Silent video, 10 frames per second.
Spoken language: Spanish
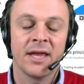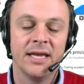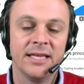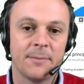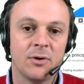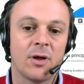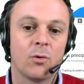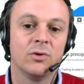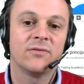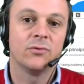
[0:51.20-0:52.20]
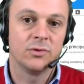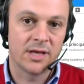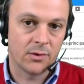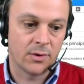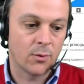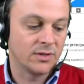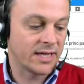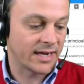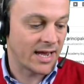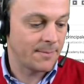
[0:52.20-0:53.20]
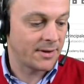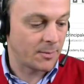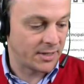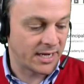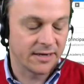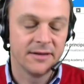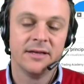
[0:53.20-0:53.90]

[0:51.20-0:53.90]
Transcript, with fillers: Y también una cuenta fundada, una cuenta real para operar.